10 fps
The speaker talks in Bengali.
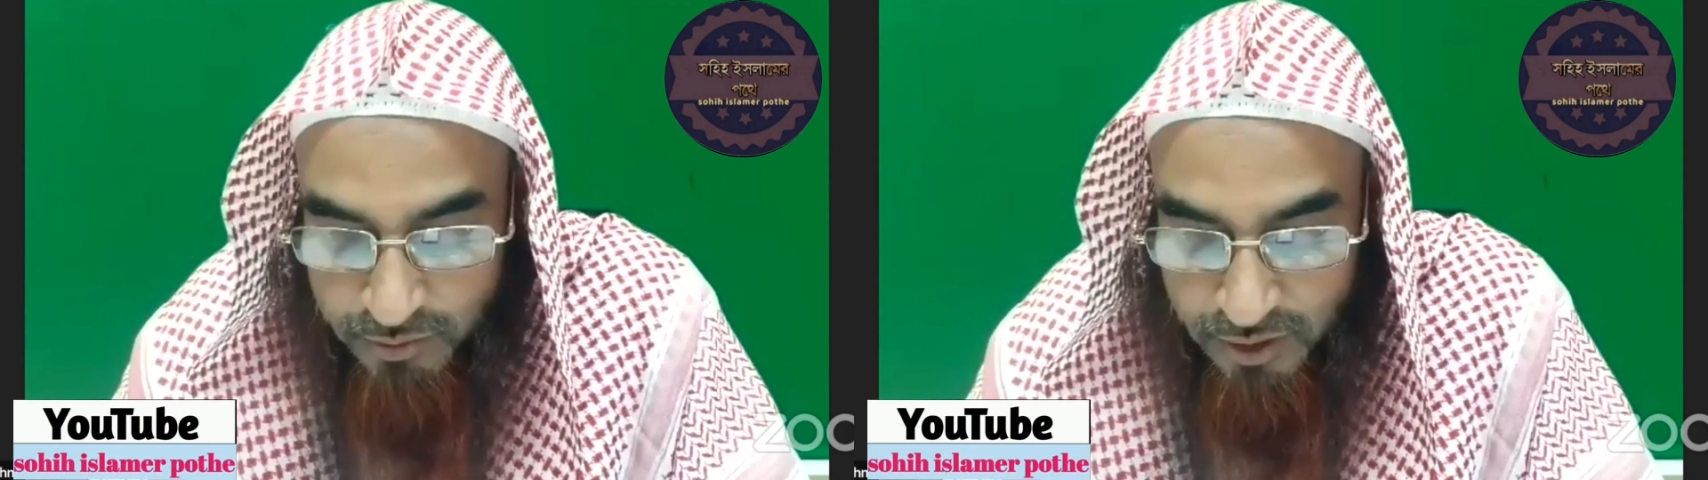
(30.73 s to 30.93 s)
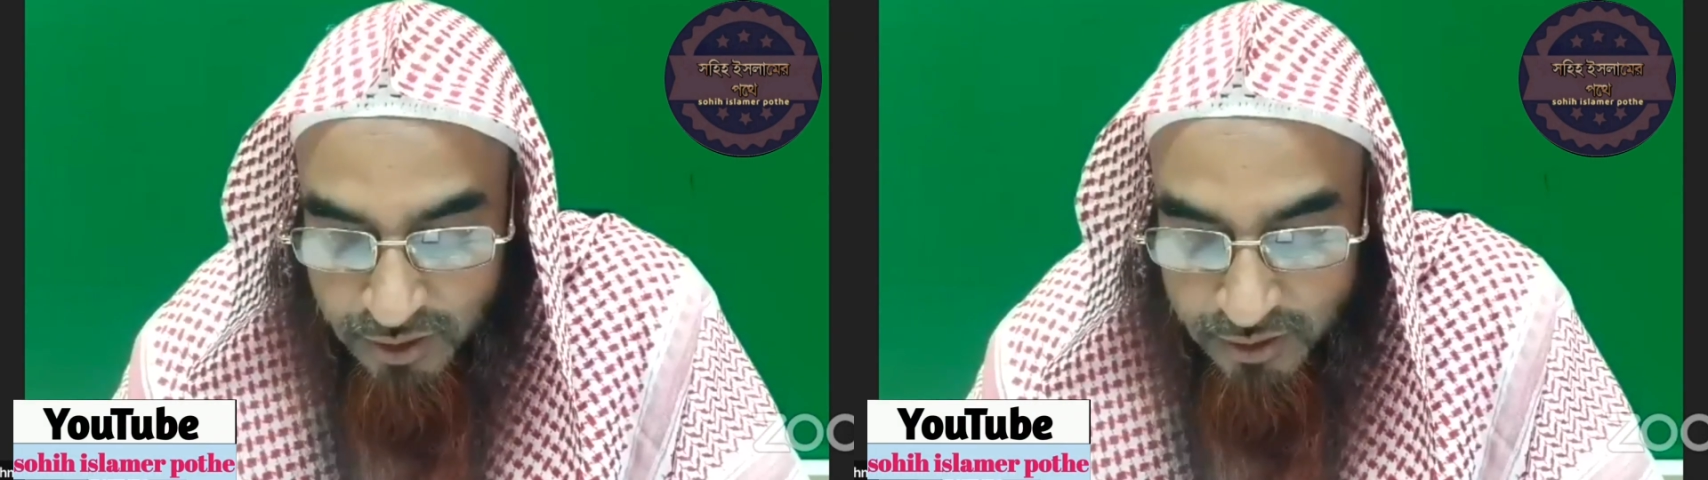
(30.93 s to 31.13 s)

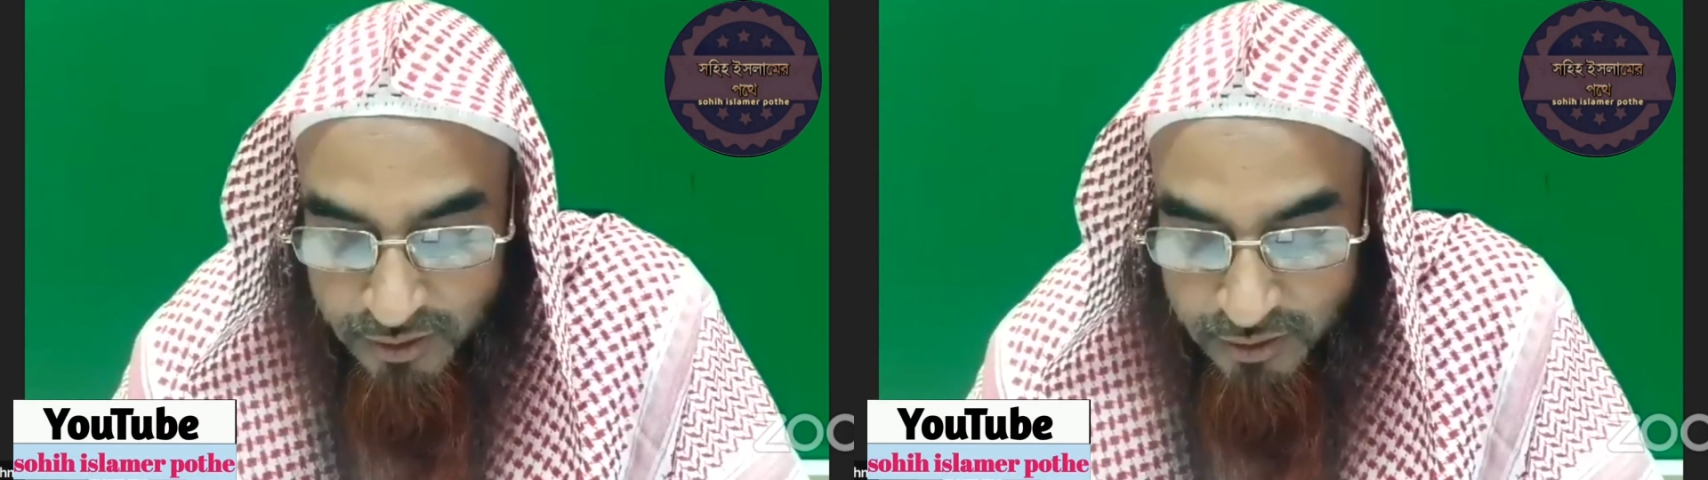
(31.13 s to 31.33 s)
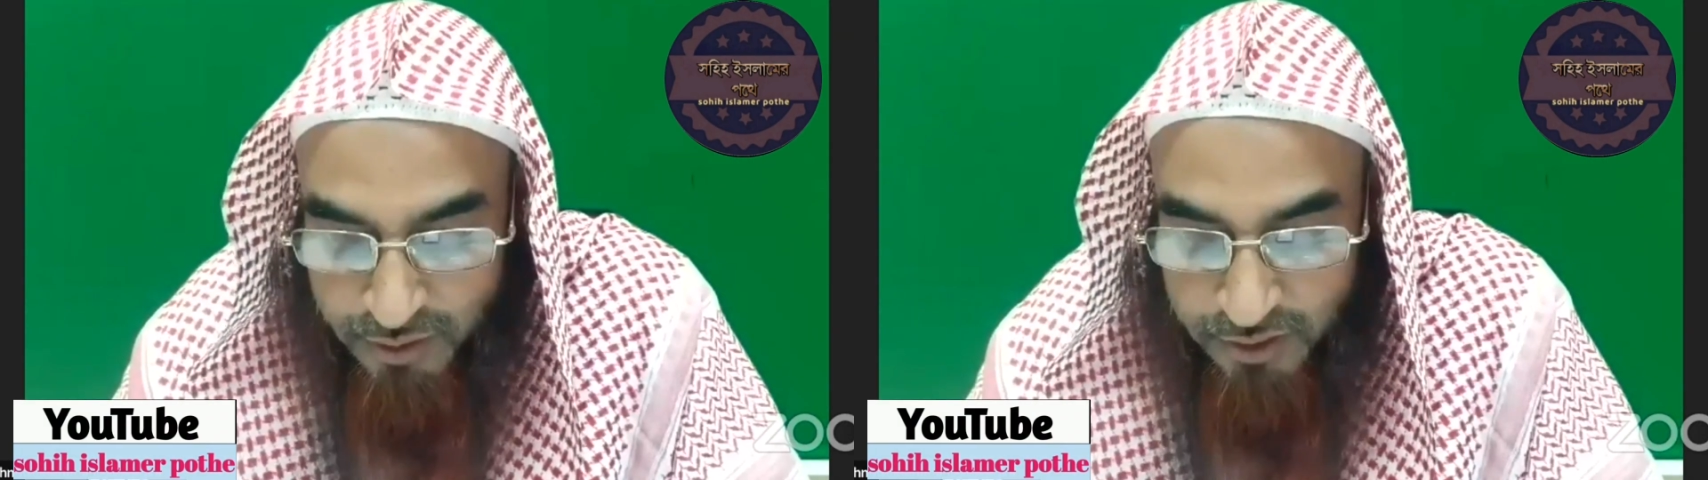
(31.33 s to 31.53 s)

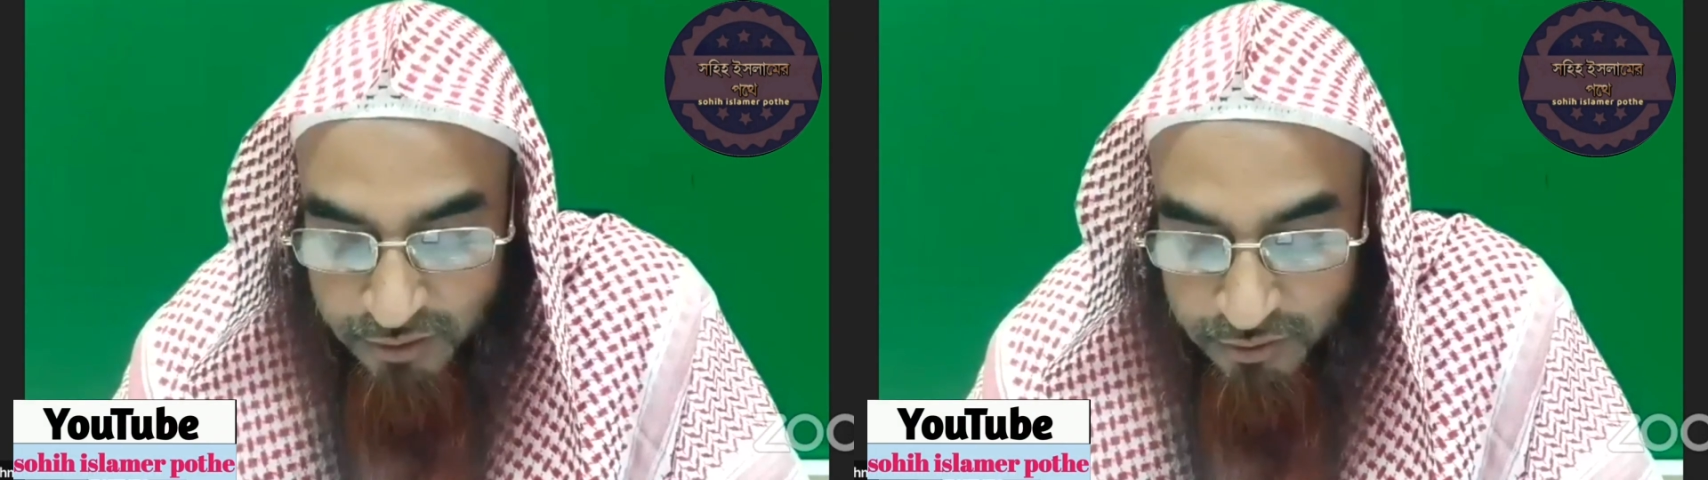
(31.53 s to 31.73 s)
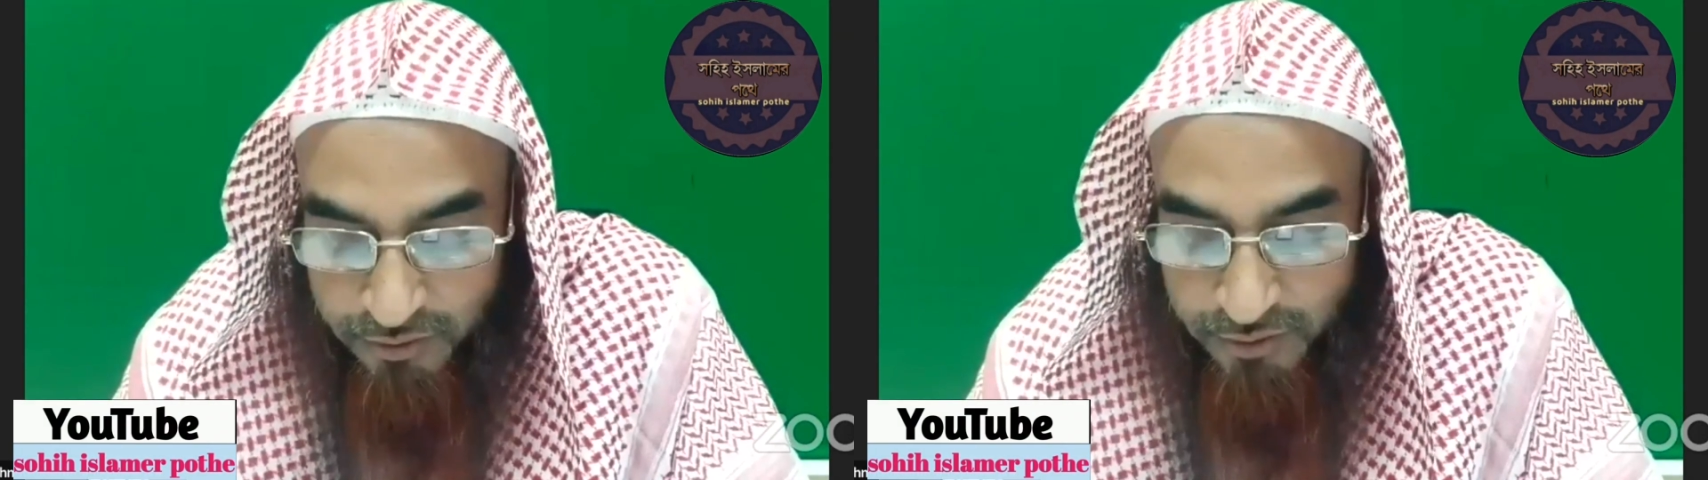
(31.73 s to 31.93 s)
বাংলাদেশের নাই
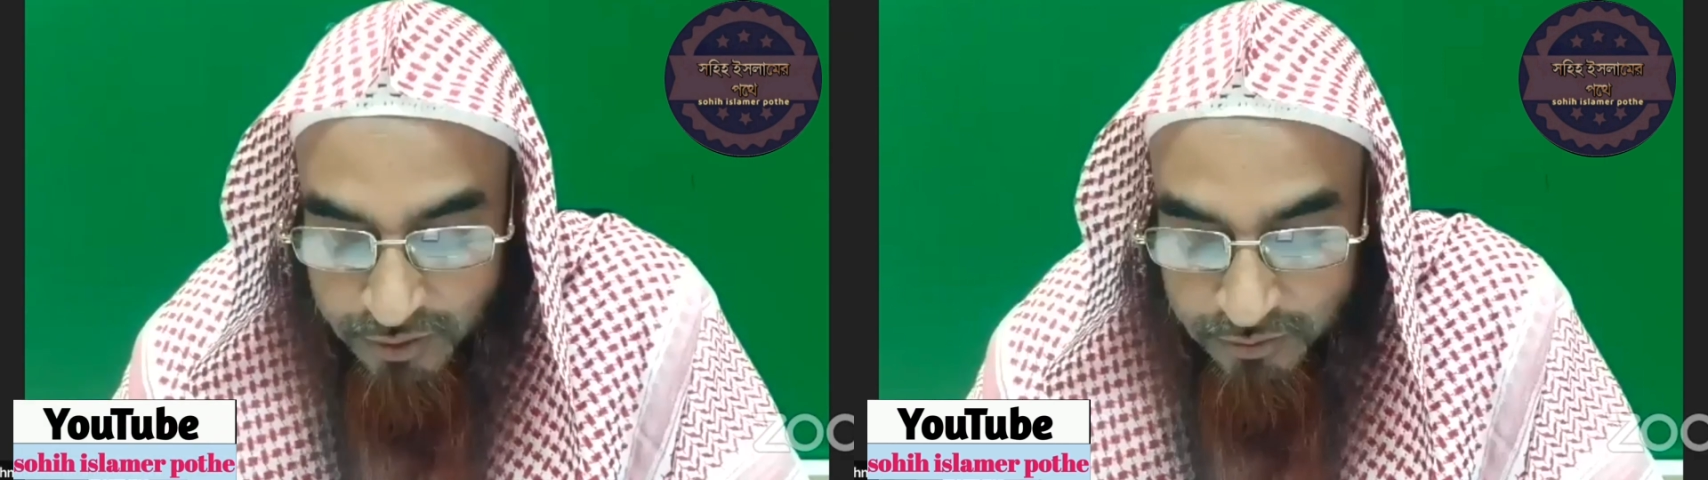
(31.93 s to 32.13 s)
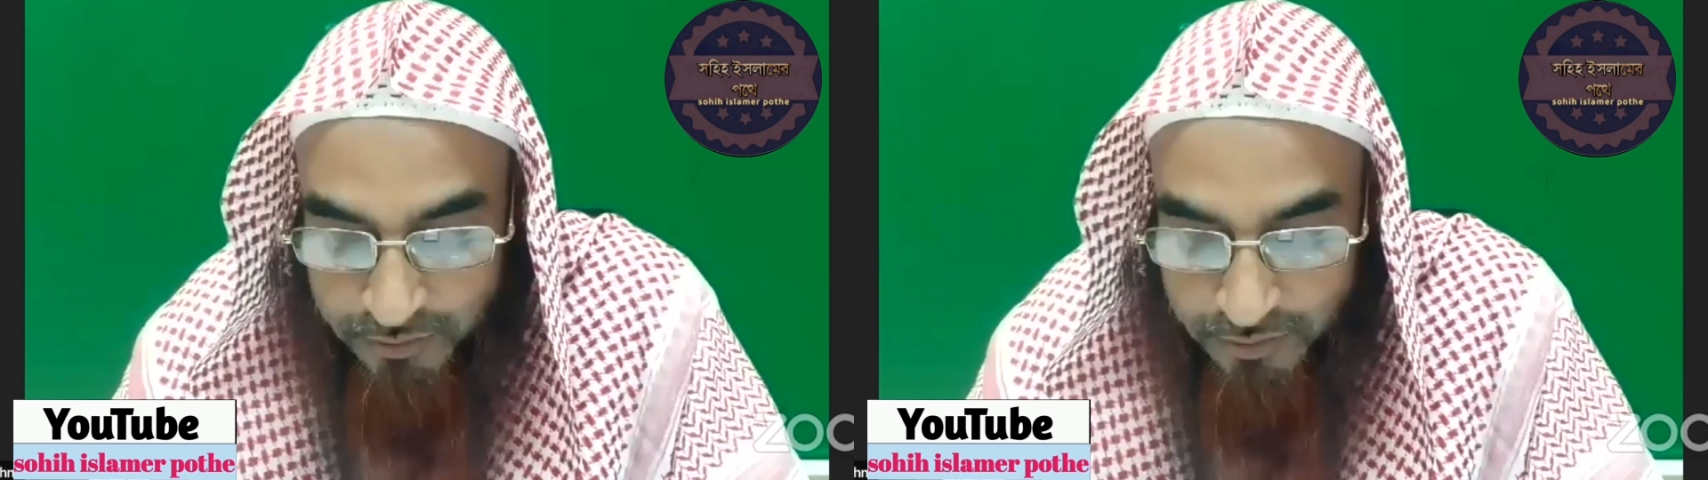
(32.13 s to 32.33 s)
সৌদি
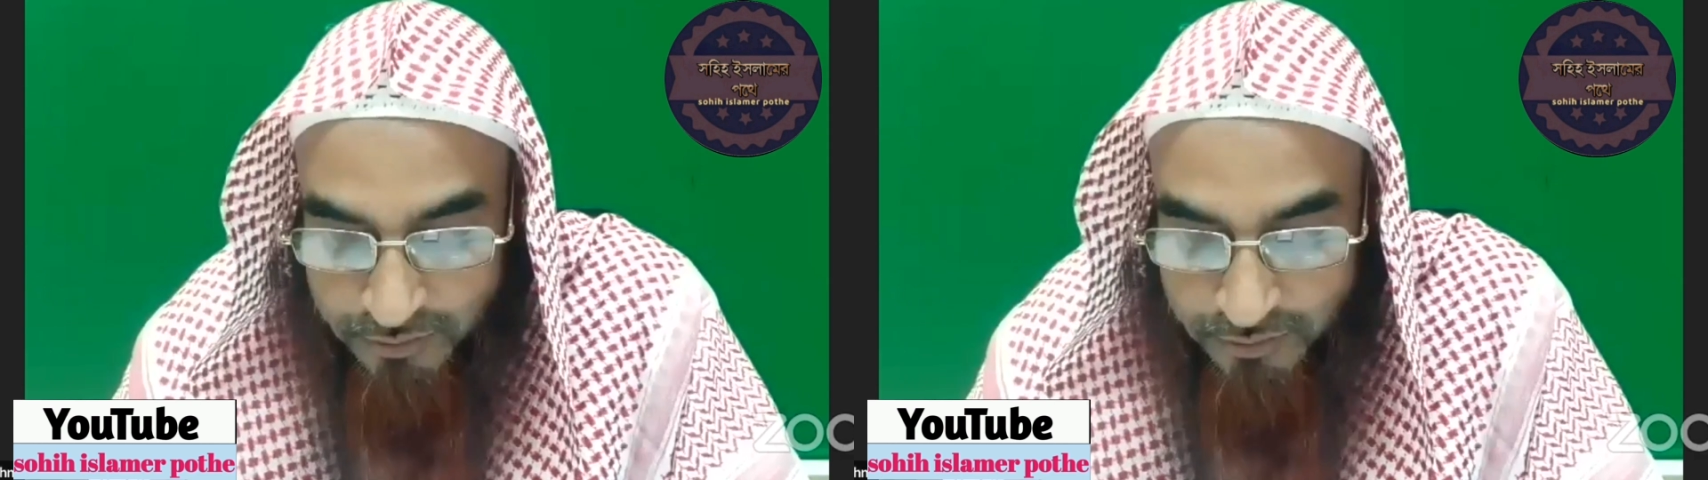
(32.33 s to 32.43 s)
আরব